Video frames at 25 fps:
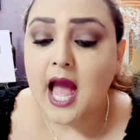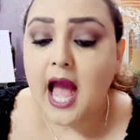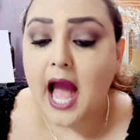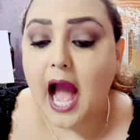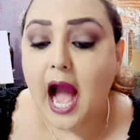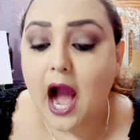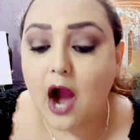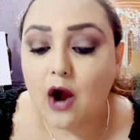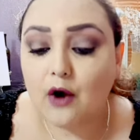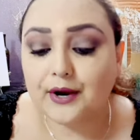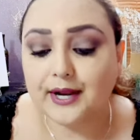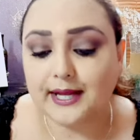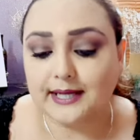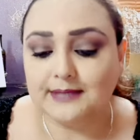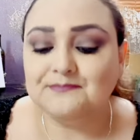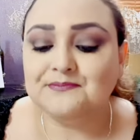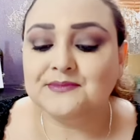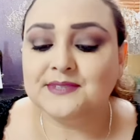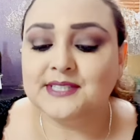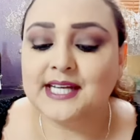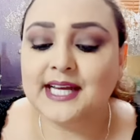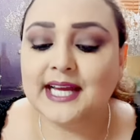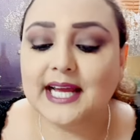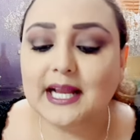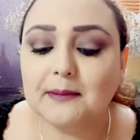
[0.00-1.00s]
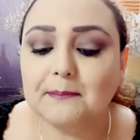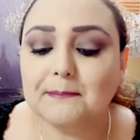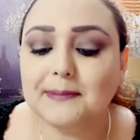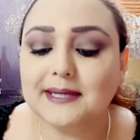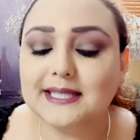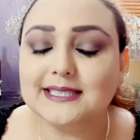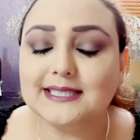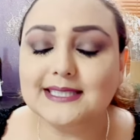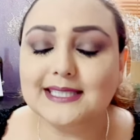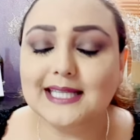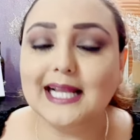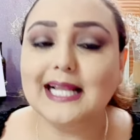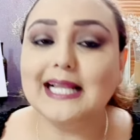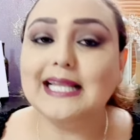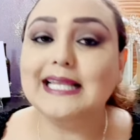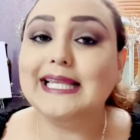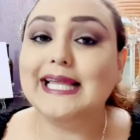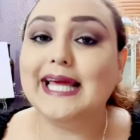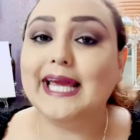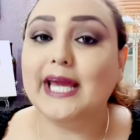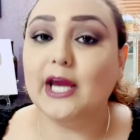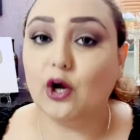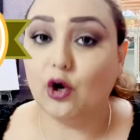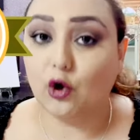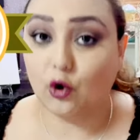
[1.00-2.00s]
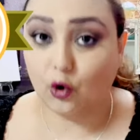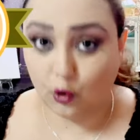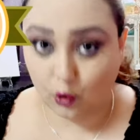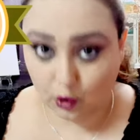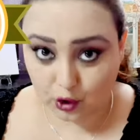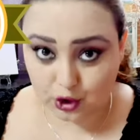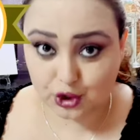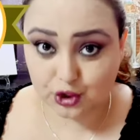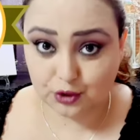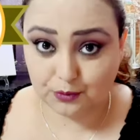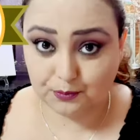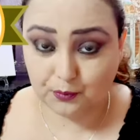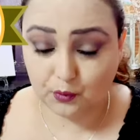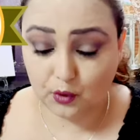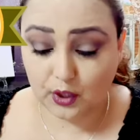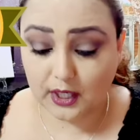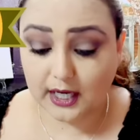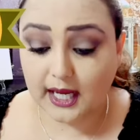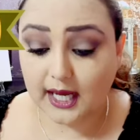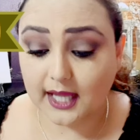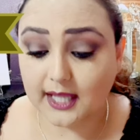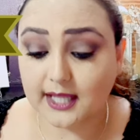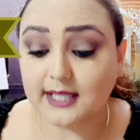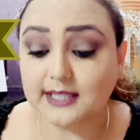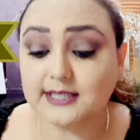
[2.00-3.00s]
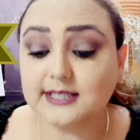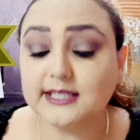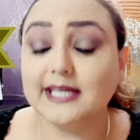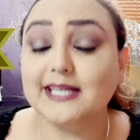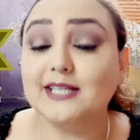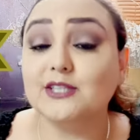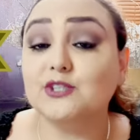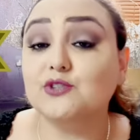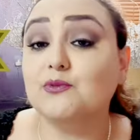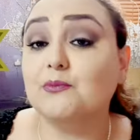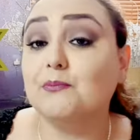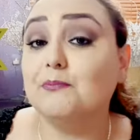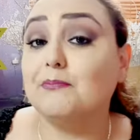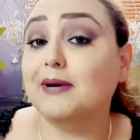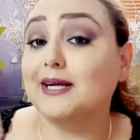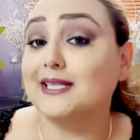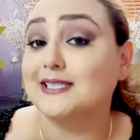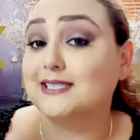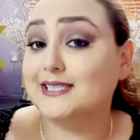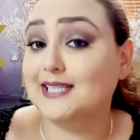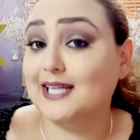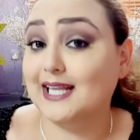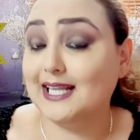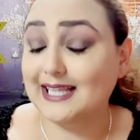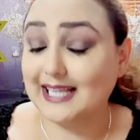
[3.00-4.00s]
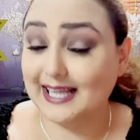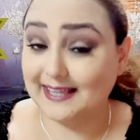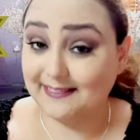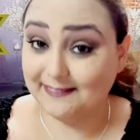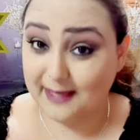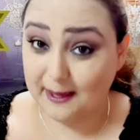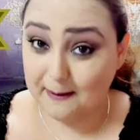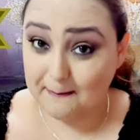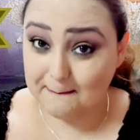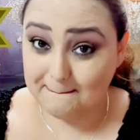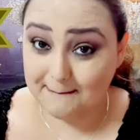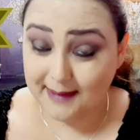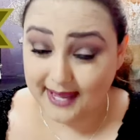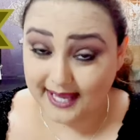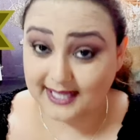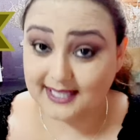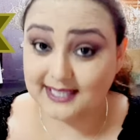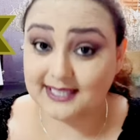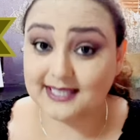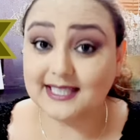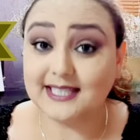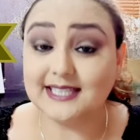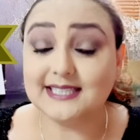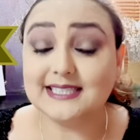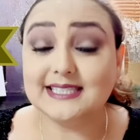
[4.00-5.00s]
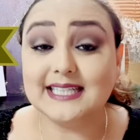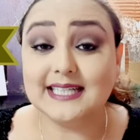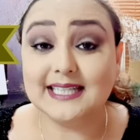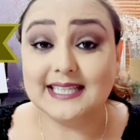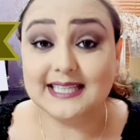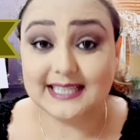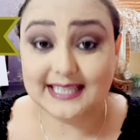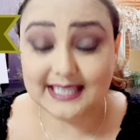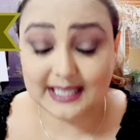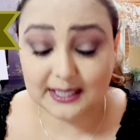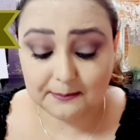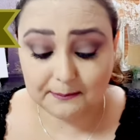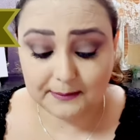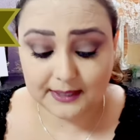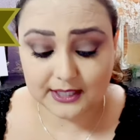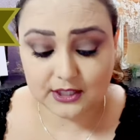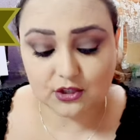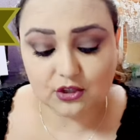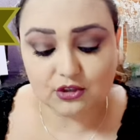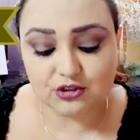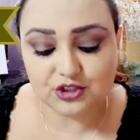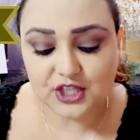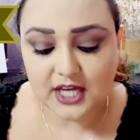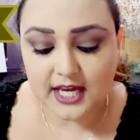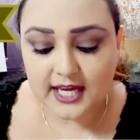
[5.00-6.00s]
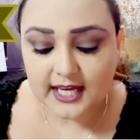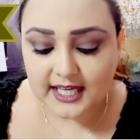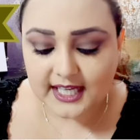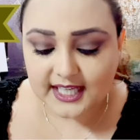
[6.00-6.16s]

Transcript: Ahora, el pastel de 8 pulgadas es un pastel de 20 centímetros